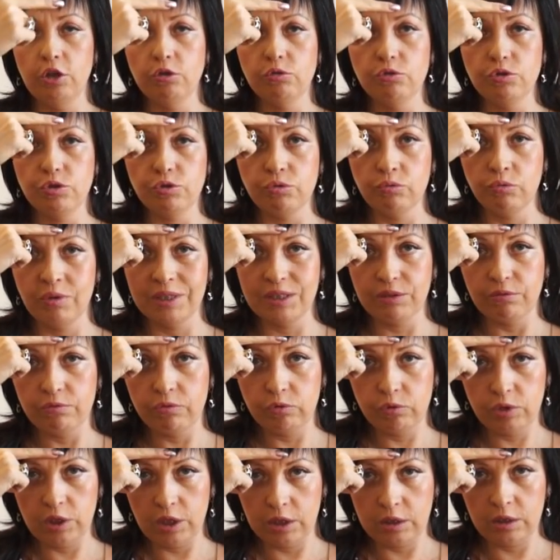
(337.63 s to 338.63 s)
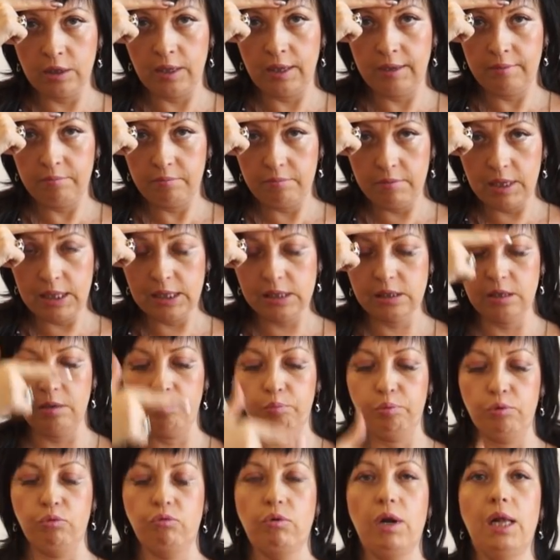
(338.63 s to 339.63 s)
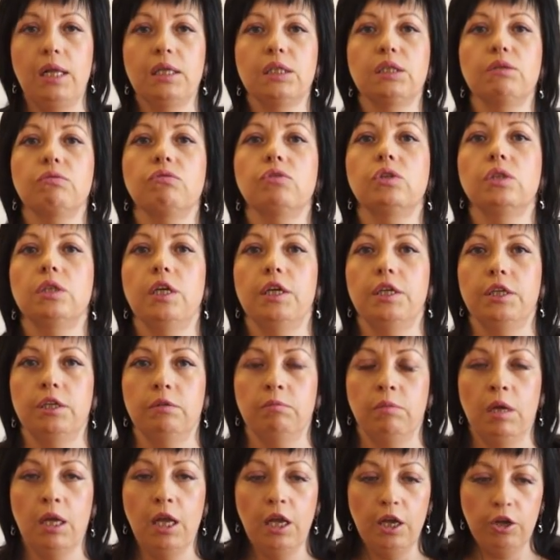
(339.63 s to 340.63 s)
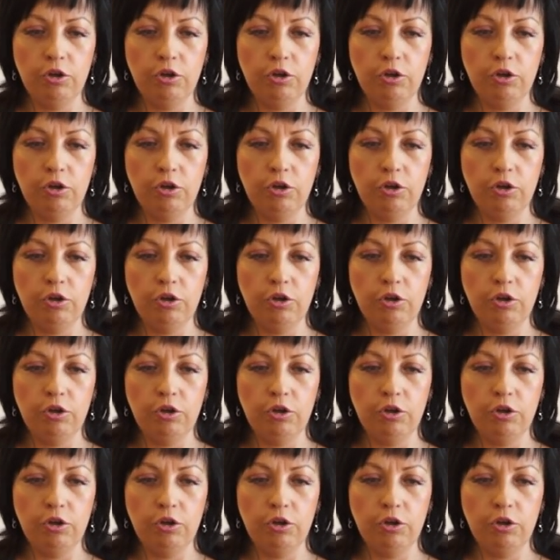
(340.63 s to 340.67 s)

То есть у вас вот это место поругалось вот с этим.